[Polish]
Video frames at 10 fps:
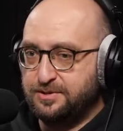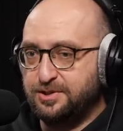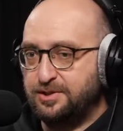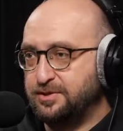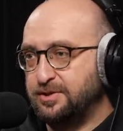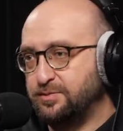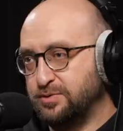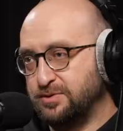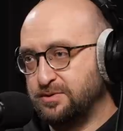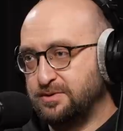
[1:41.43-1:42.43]
a wcześniej to nie
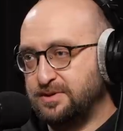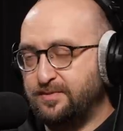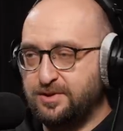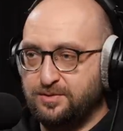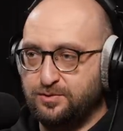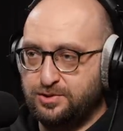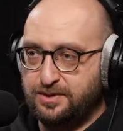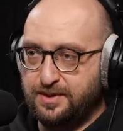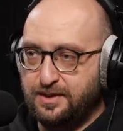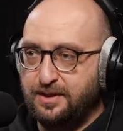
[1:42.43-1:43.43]
było za bardzo
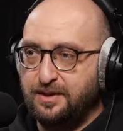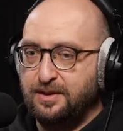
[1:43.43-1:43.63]
możliwe.